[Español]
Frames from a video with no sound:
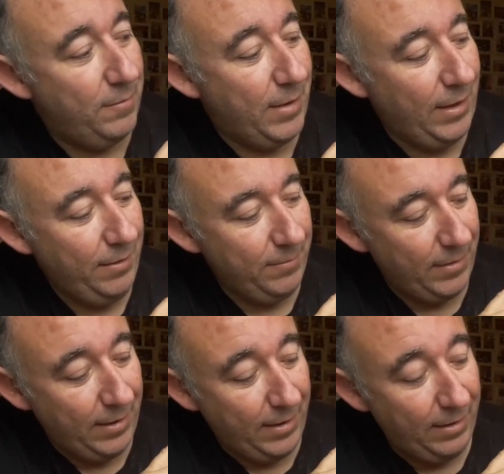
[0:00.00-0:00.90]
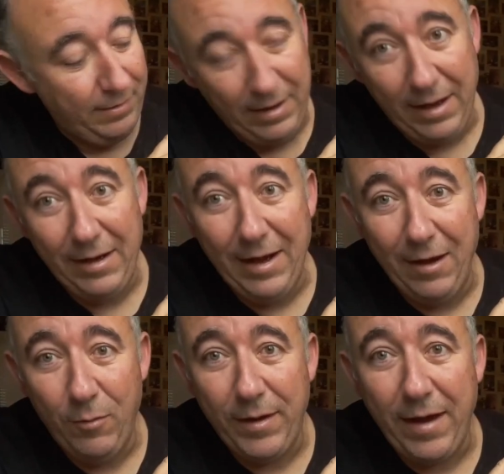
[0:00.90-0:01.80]
¿vale? Eh, ya las
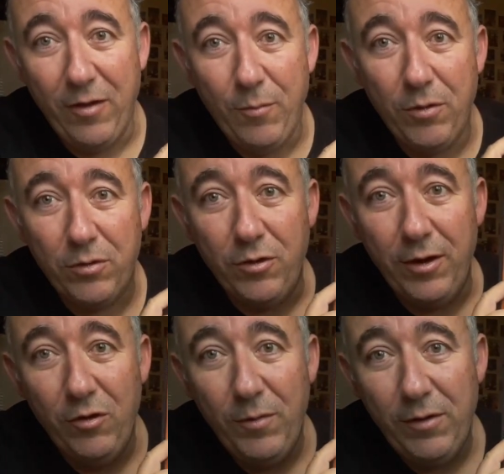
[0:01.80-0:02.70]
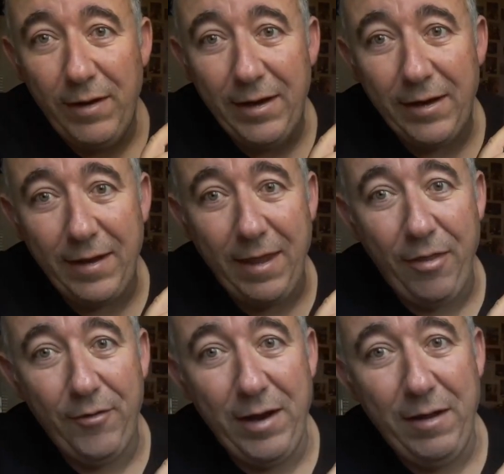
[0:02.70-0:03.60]
he ubicado con el número, ¿vale? en cada
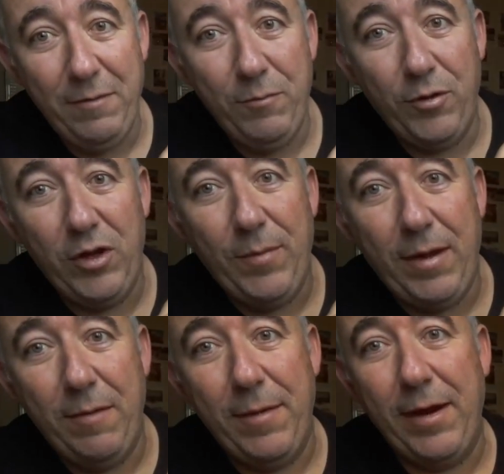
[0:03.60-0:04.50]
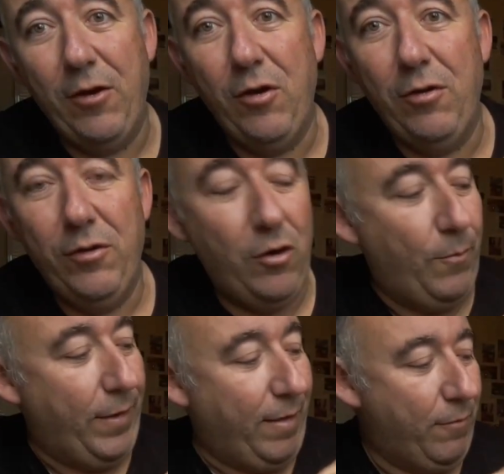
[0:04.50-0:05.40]
zona, un poquito para, que no, nos
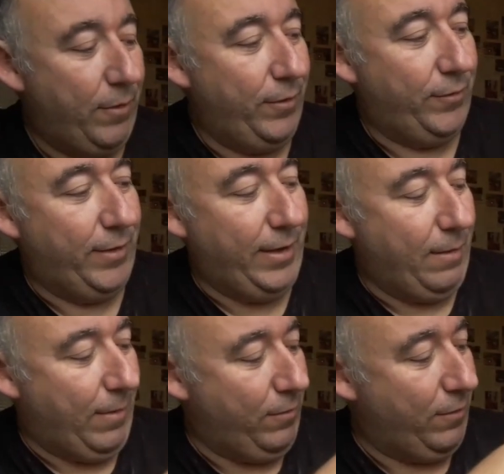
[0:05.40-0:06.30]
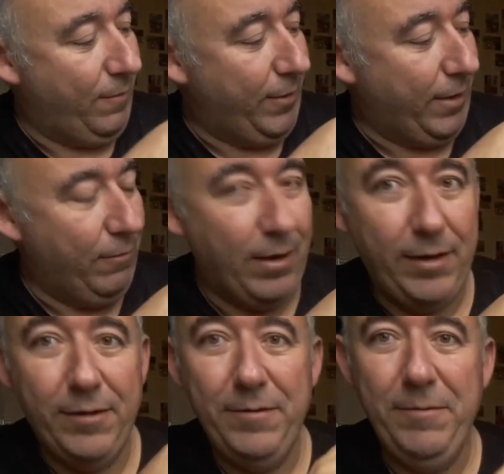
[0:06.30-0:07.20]
perdamos. Bueno, esto sería el balón, voy a poner aquí un
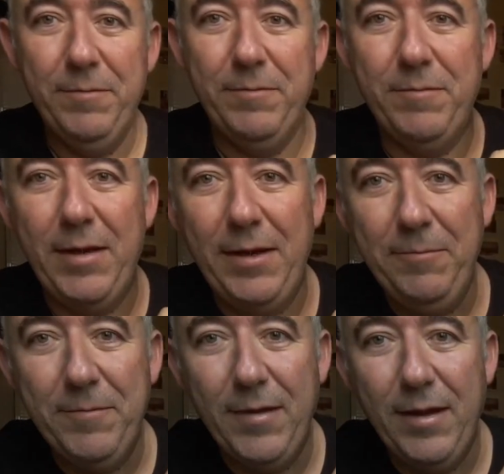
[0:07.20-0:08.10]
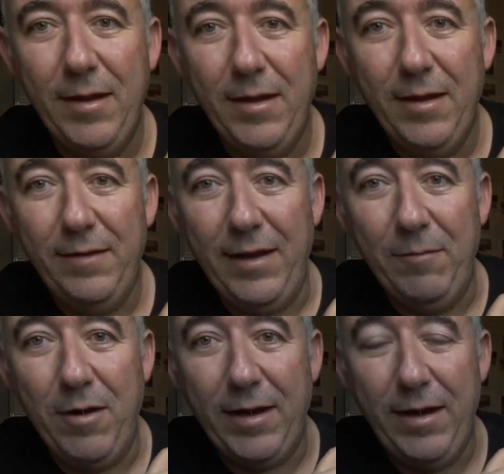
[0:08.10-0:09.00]
ladito, ¿vale?
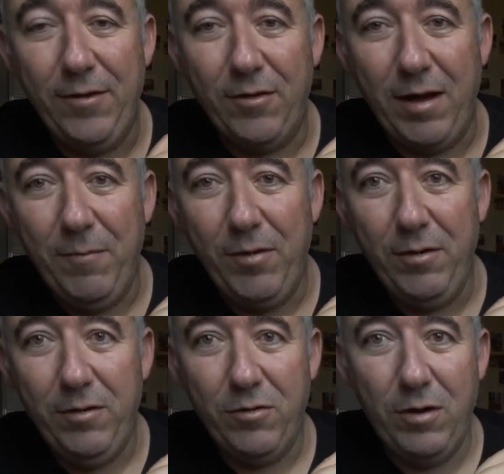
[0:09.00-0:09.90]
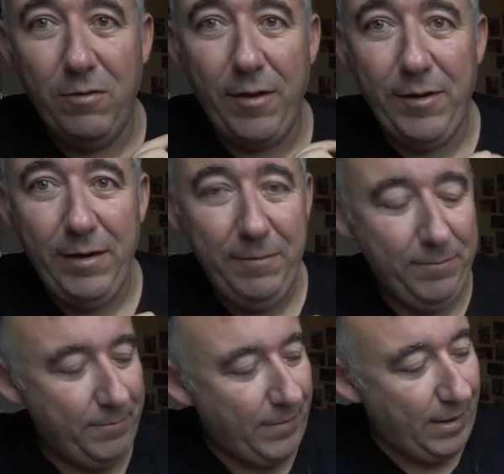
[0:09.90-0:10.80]
Tenemos aquí dos campos con los jugadores.
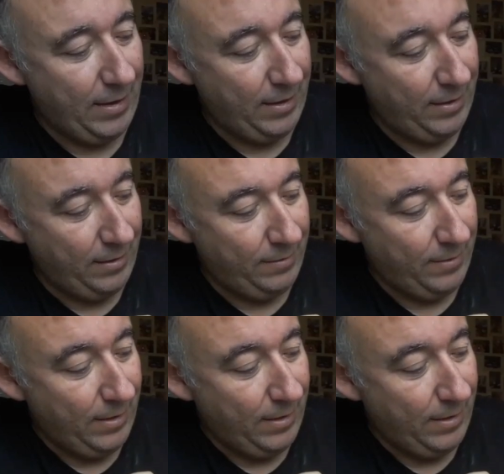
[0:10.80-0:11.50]
Eh,